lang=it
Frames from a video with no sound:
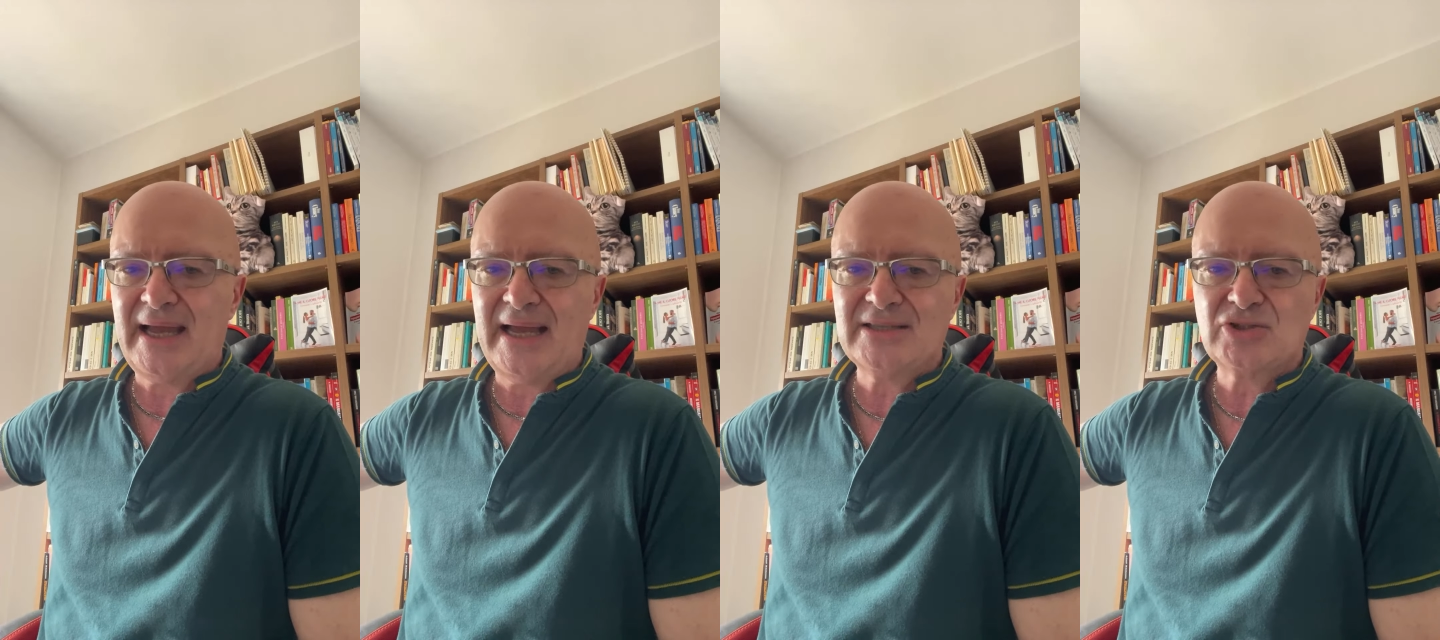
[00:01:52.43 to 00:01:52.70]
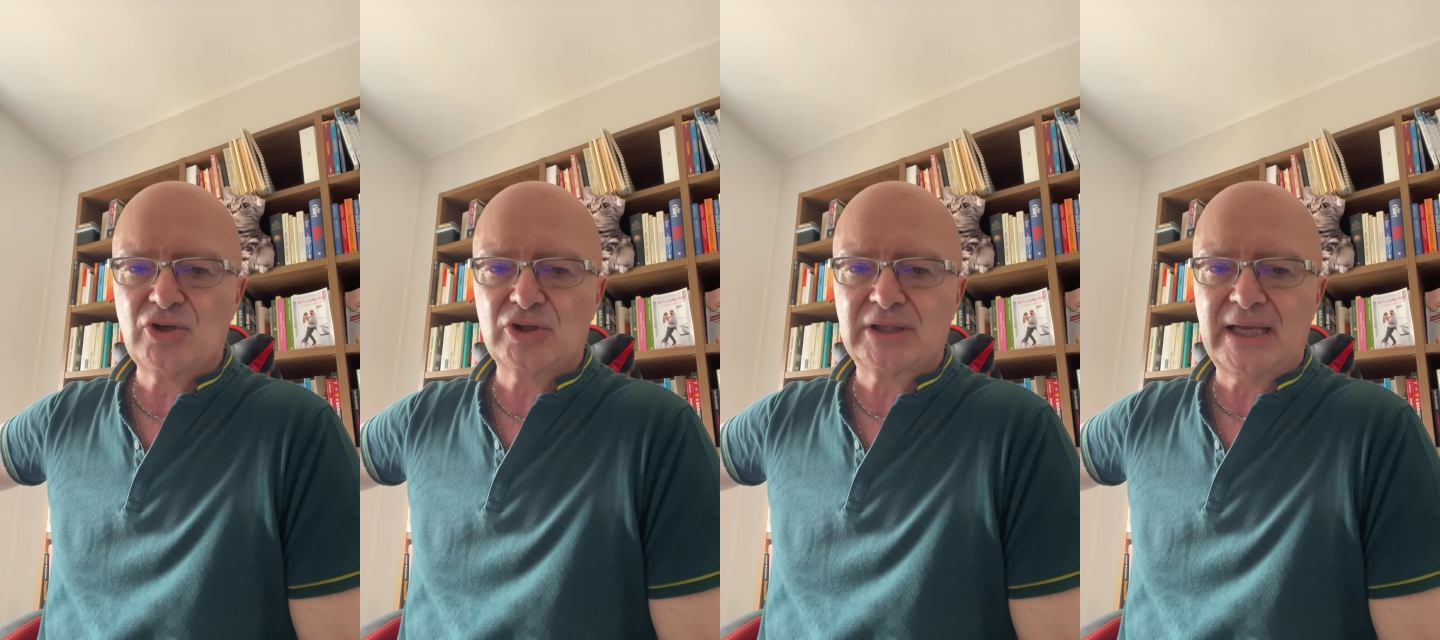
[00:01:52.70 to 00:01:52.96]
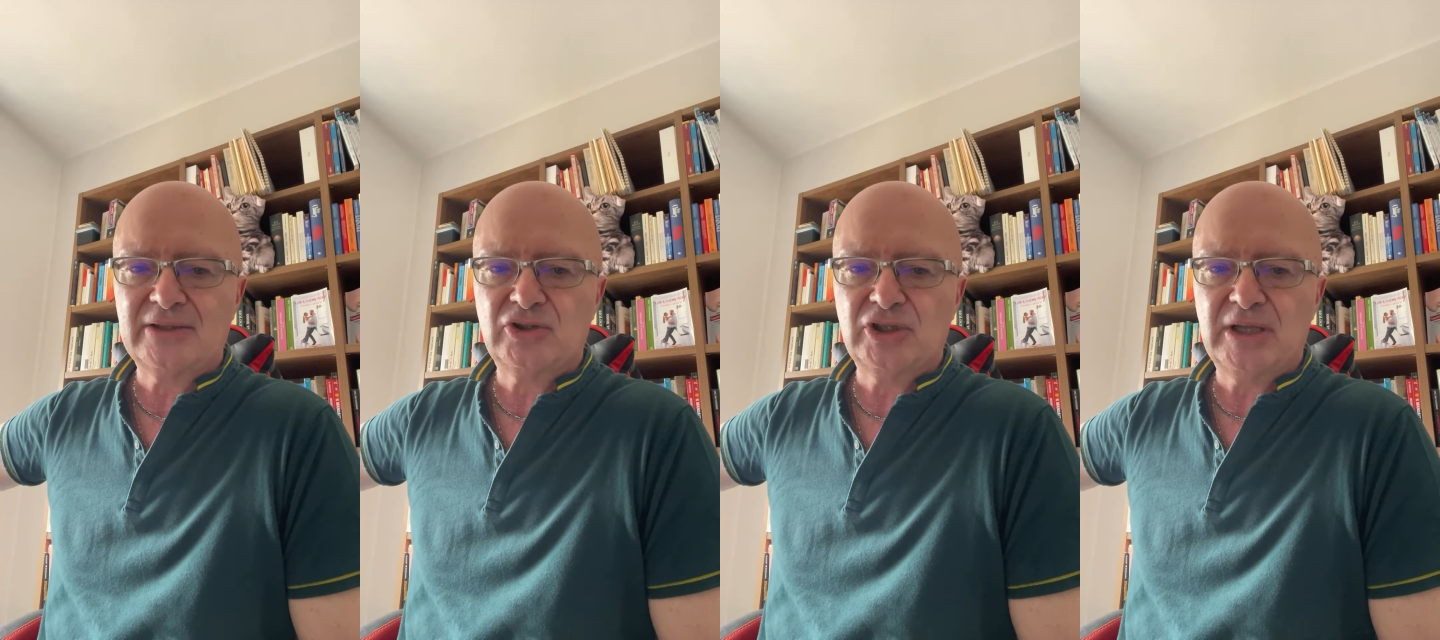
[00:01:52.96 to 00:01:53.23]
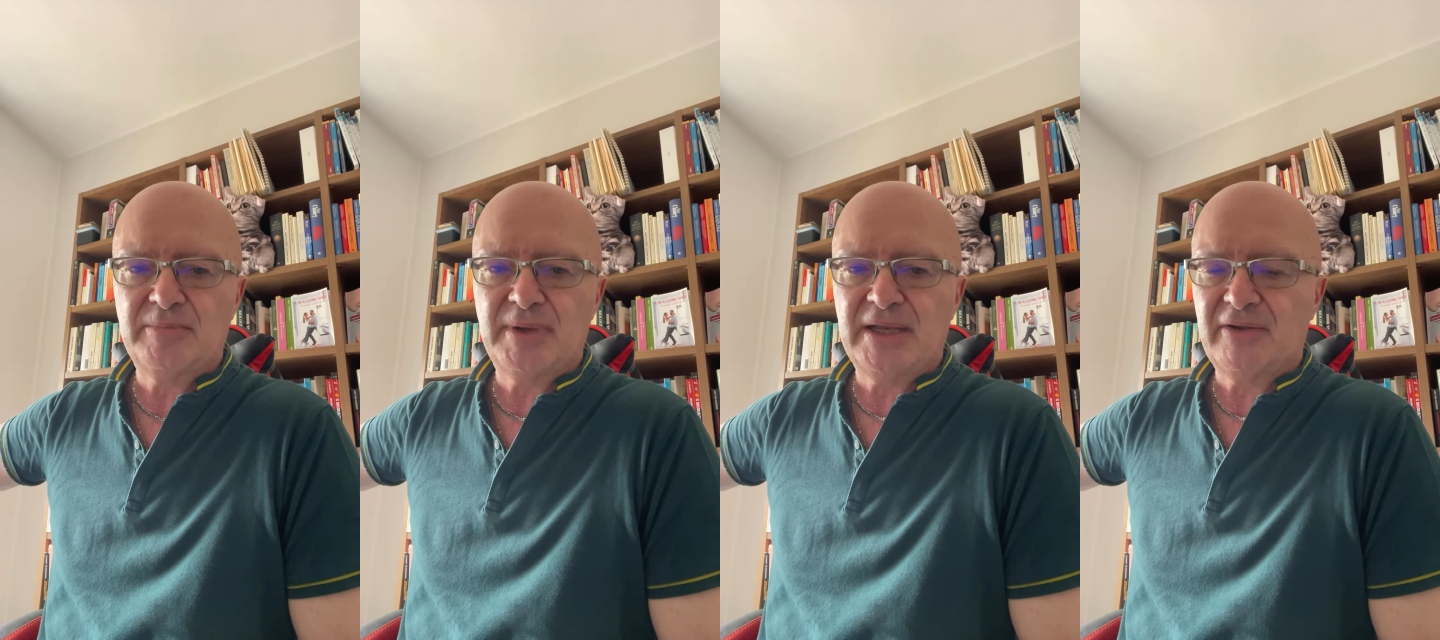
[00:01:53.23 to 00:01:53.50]
ne hai
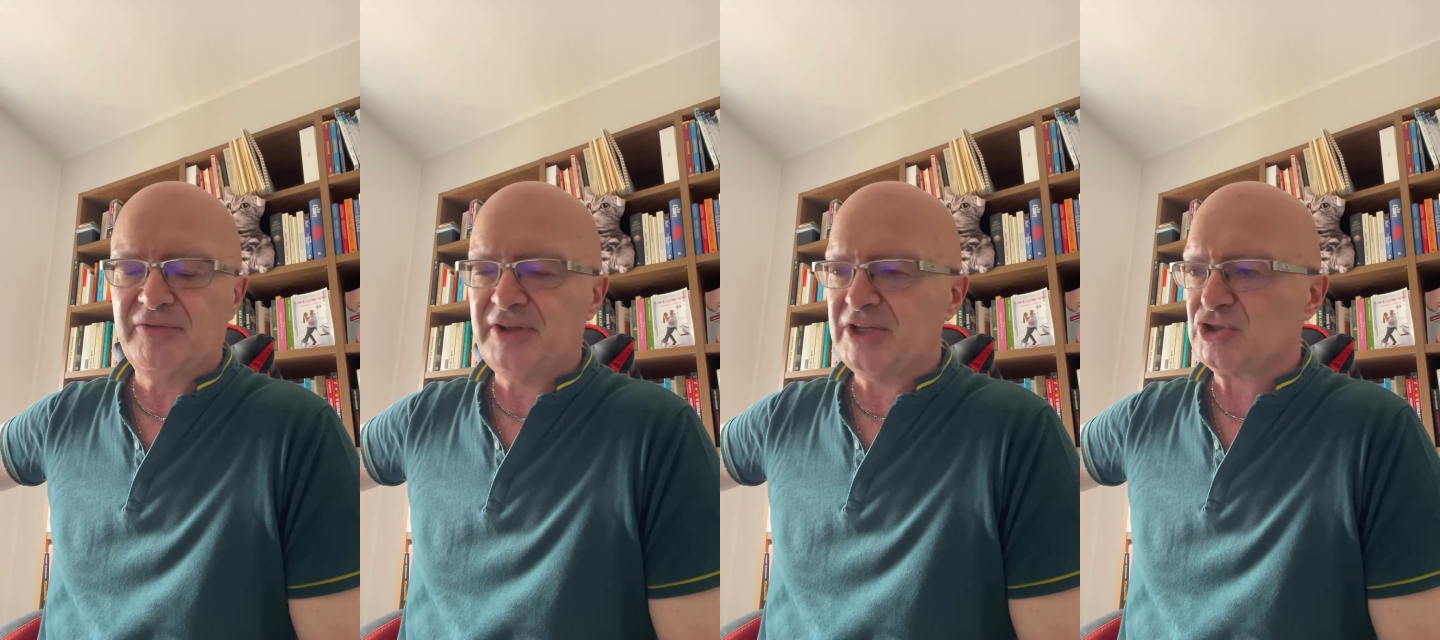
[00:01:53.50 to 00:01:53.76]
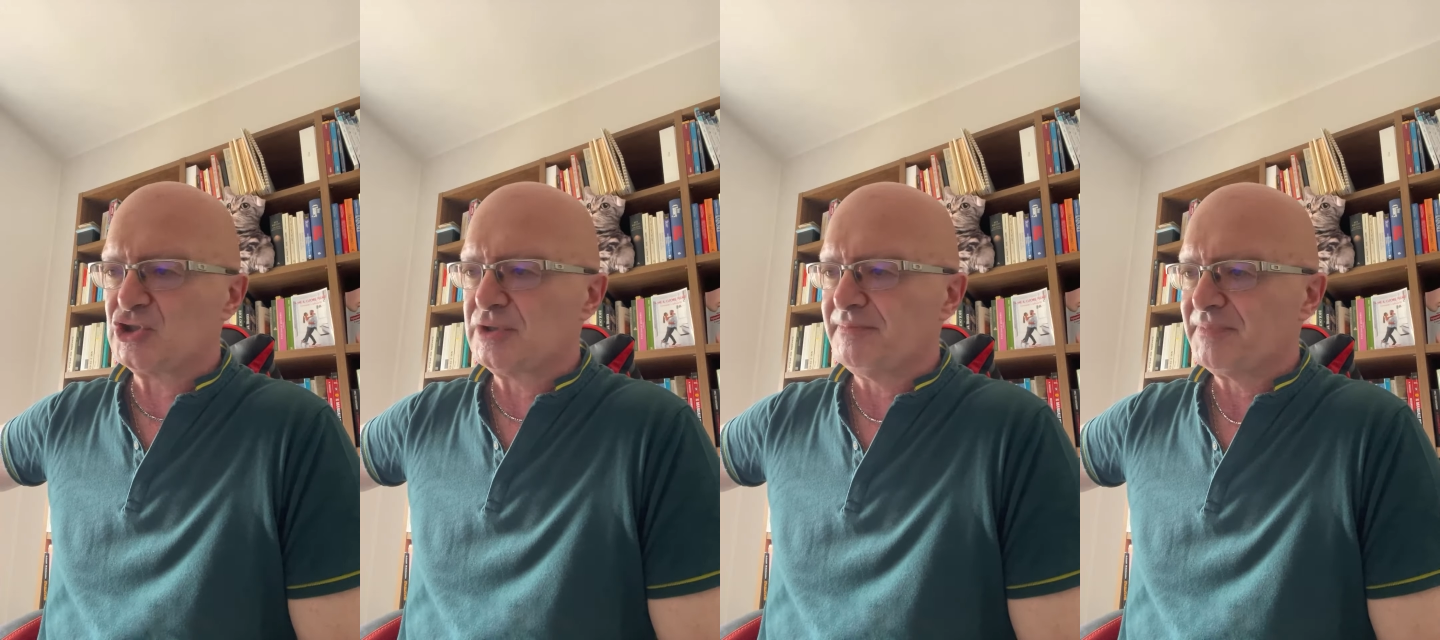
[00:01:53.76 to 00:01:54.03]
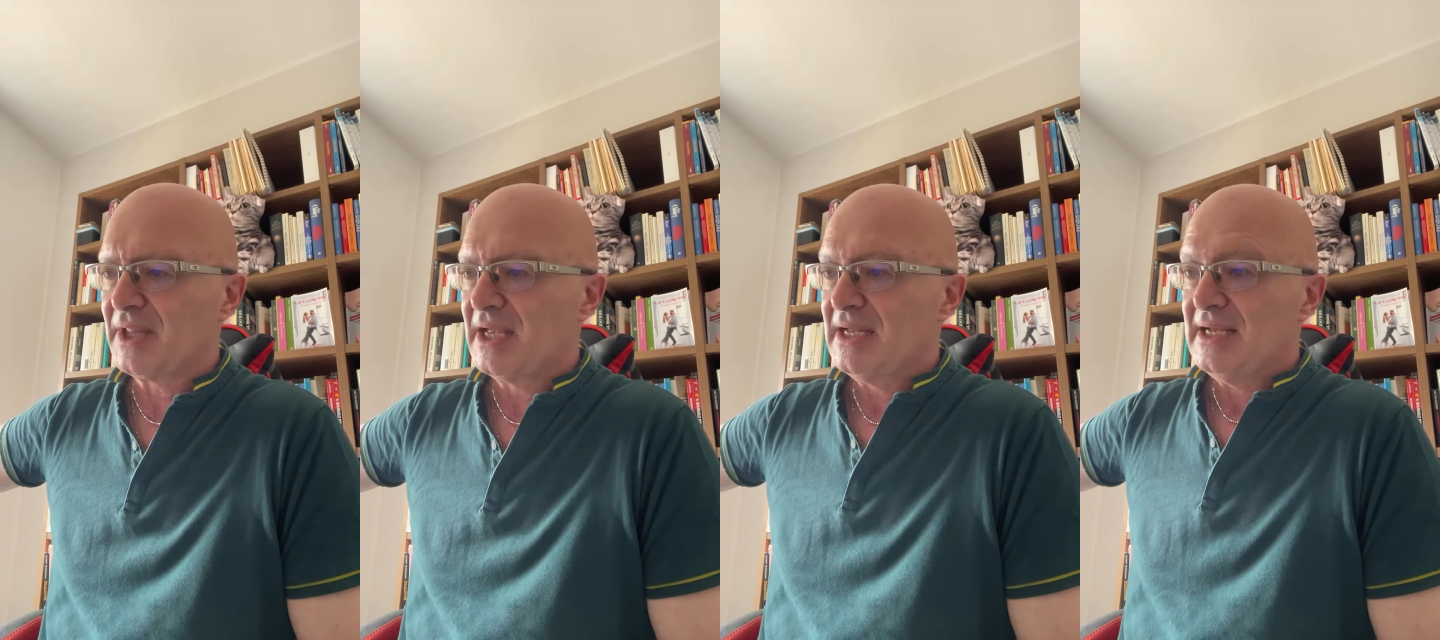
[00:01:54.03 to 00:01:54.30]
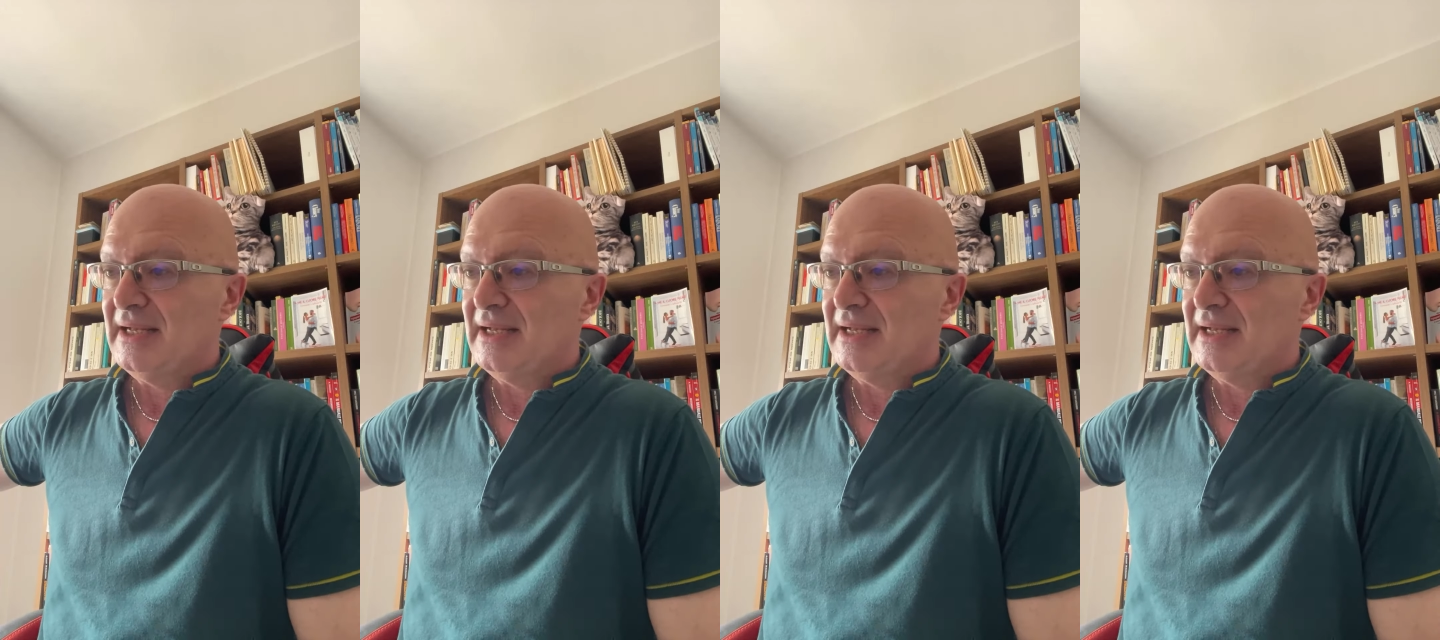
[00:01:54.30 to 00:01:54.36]
soltanto dei benefici.